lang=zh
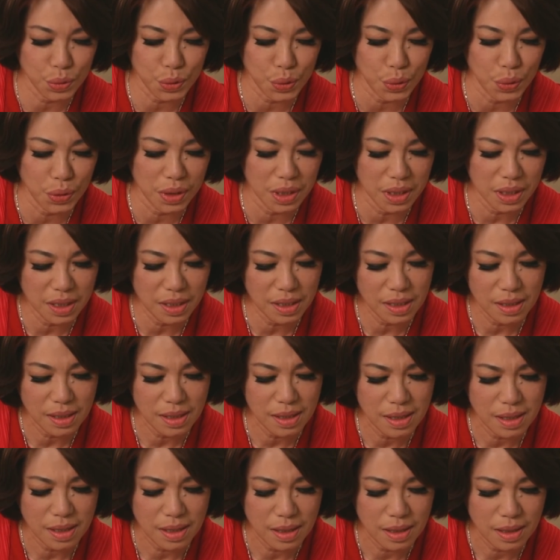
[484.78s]

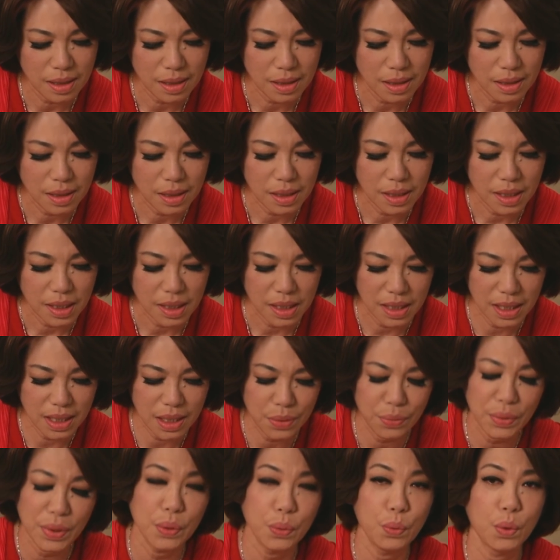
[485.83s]
说：“
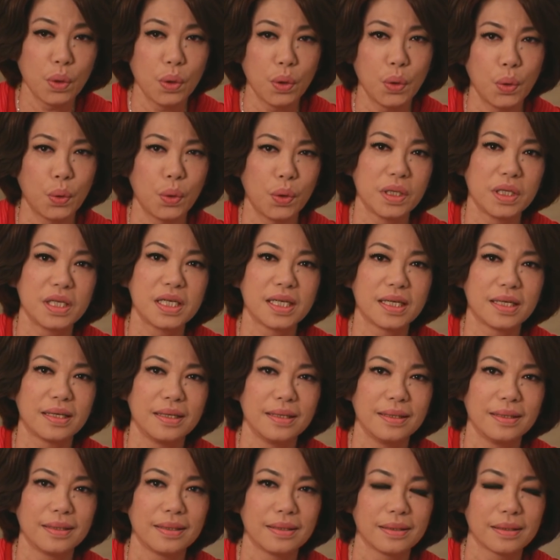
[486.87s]
因为我活着，
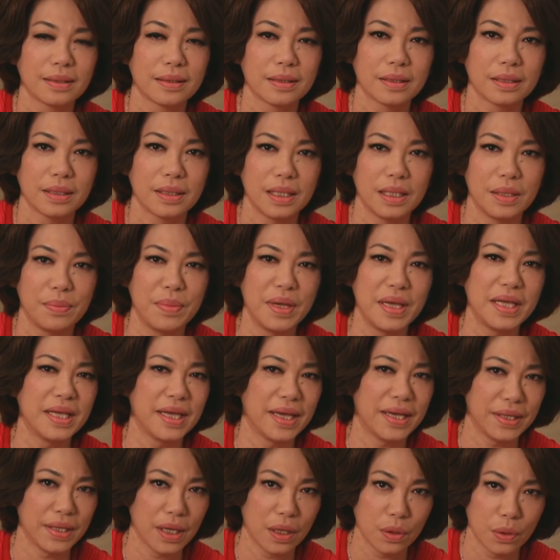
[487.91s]
你们
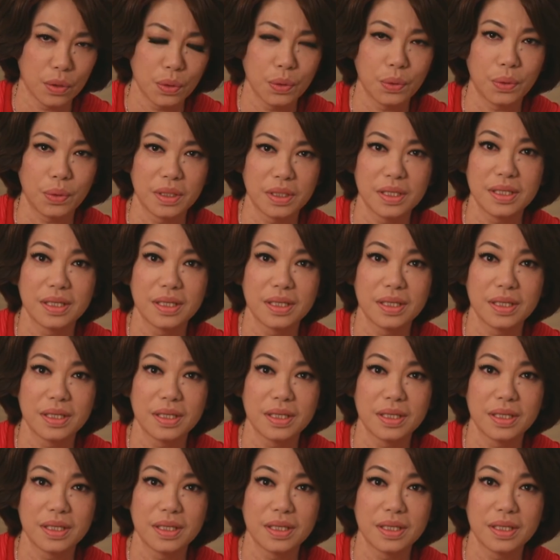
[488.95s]
也要活